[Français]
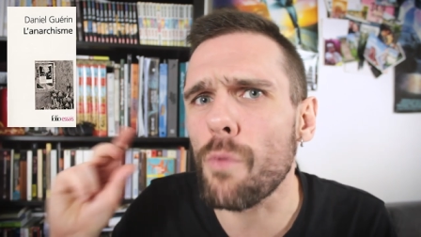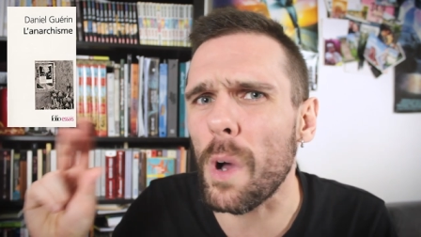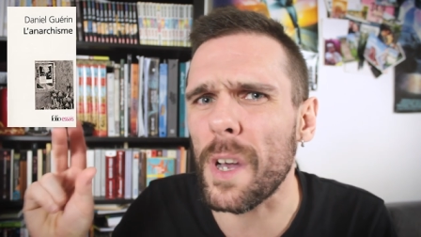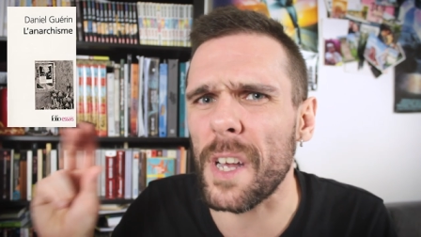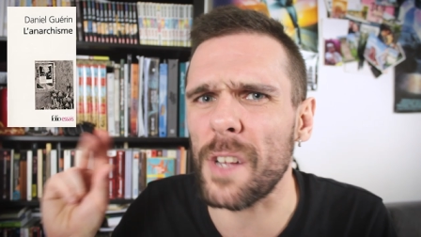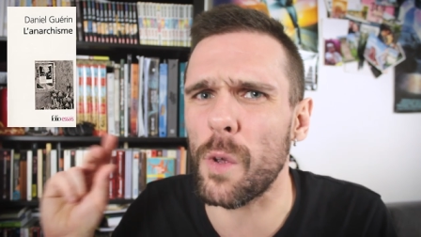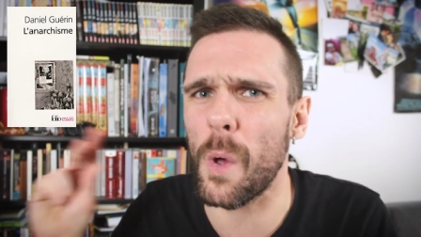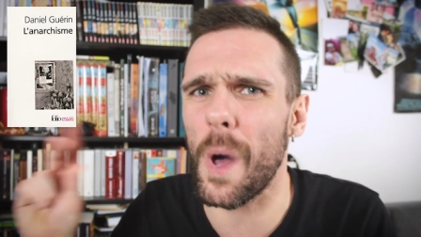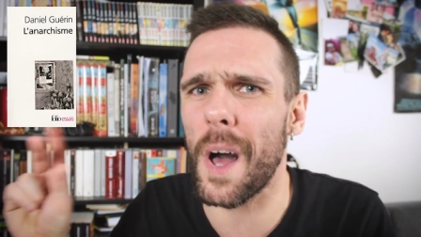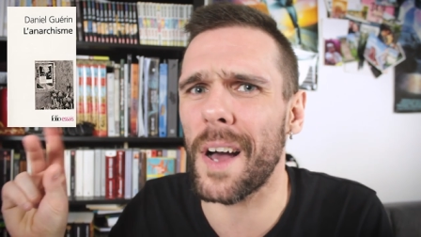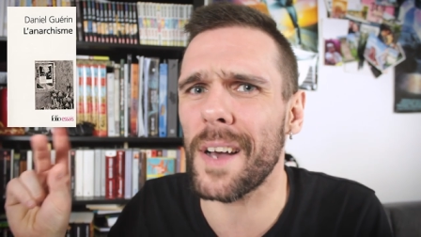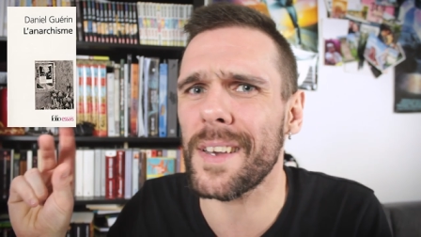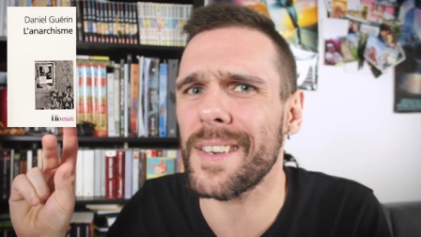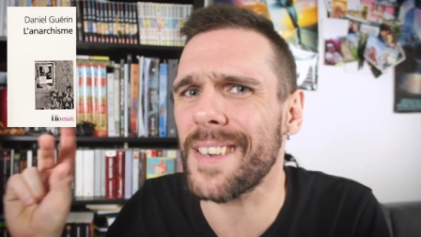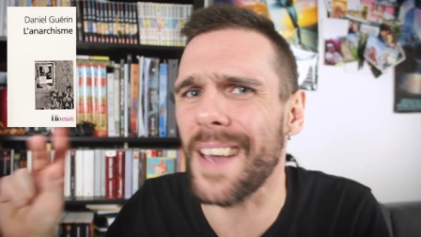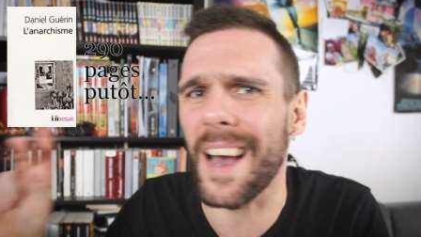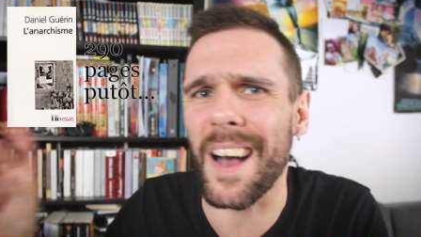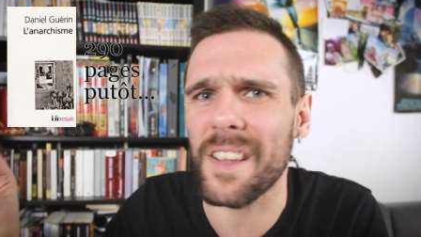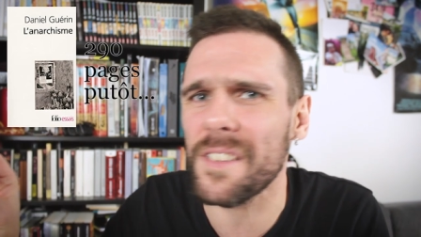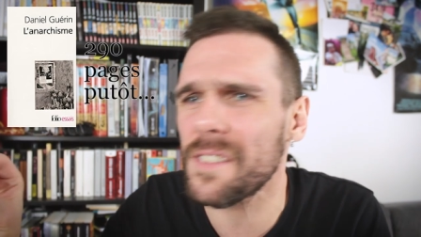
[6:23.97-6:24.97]

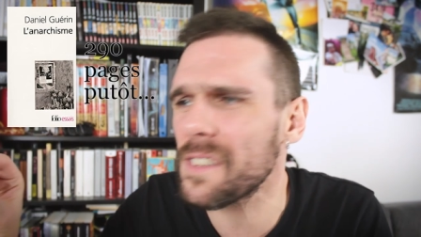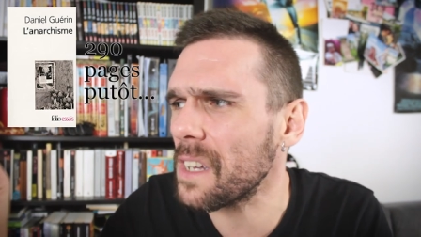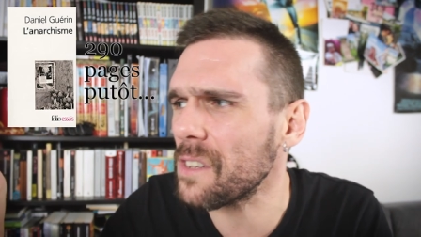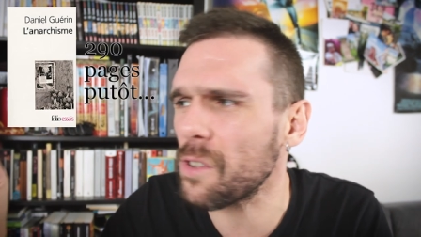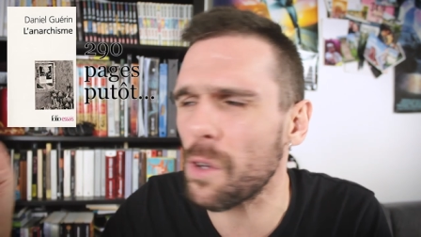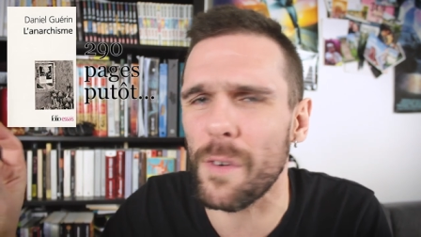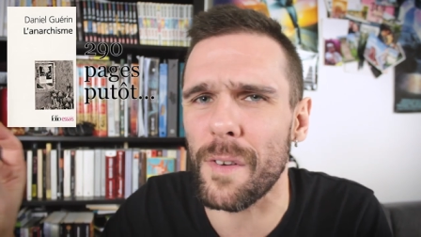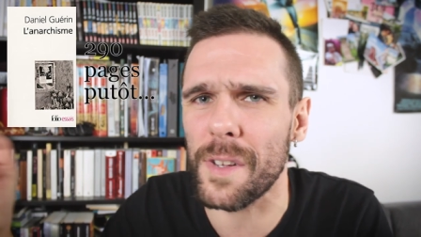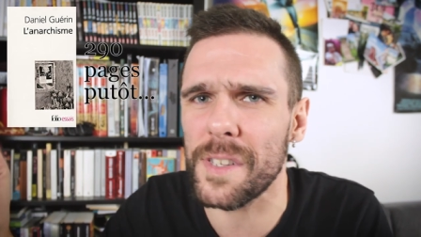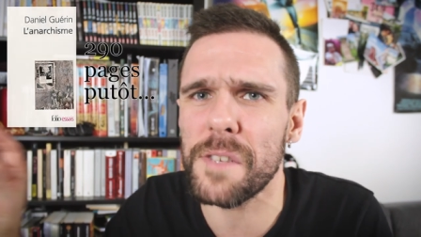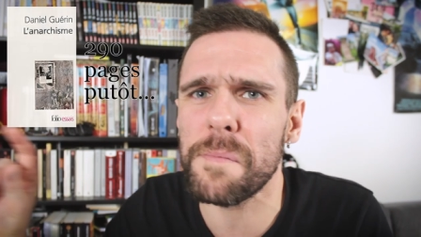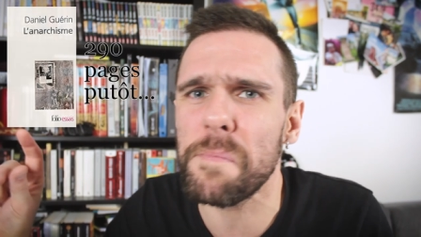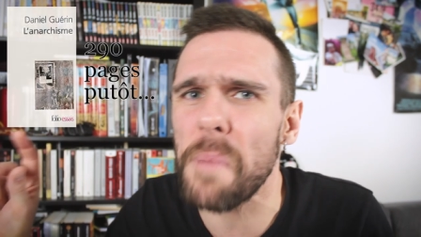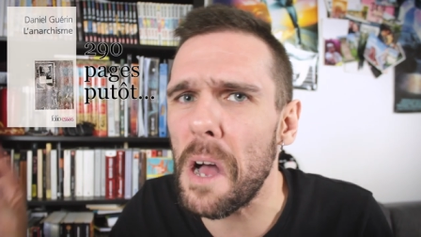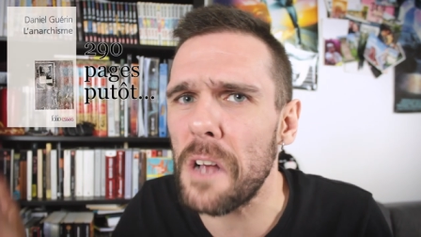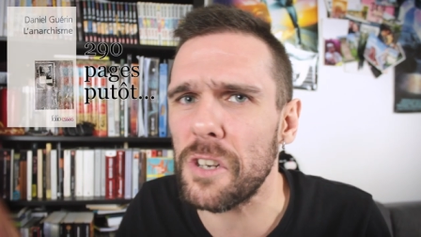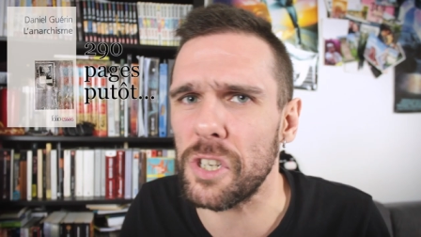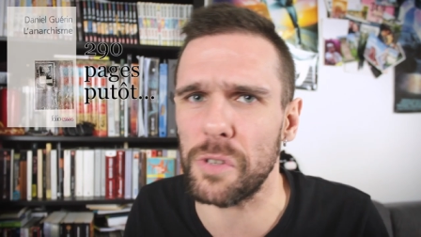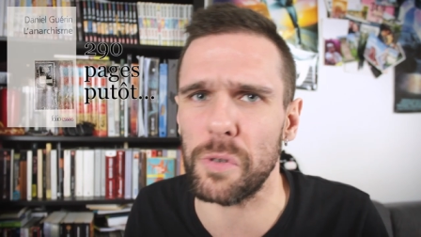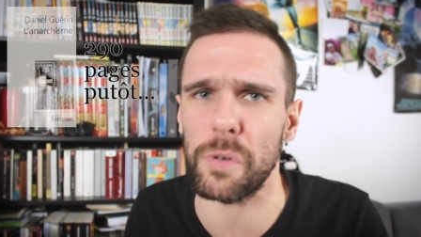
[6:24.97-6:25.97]
95-90
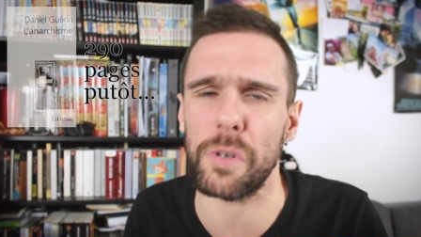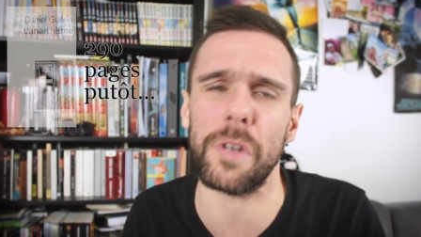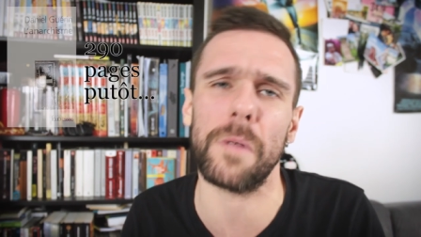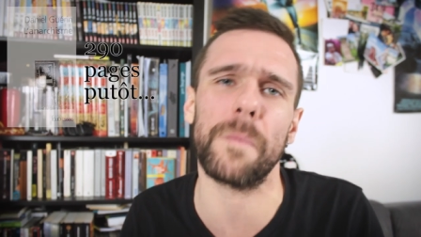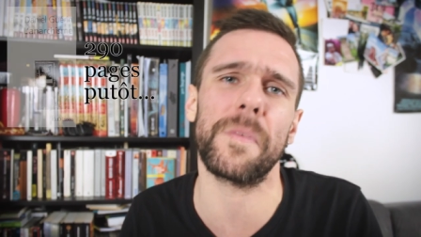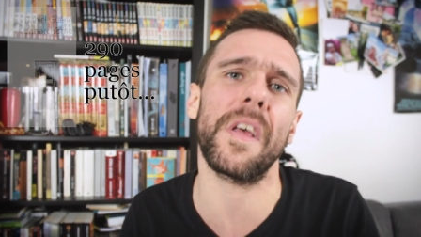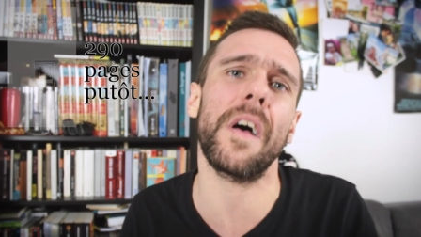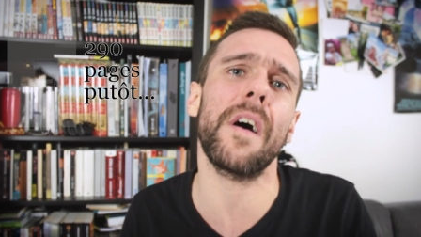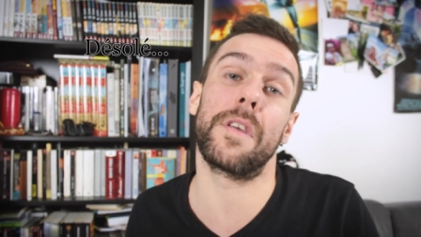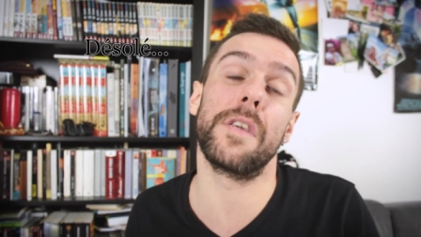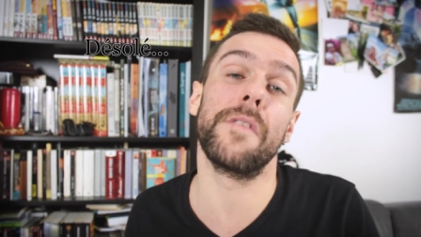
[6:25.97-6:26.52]
pages, un truc comme ça,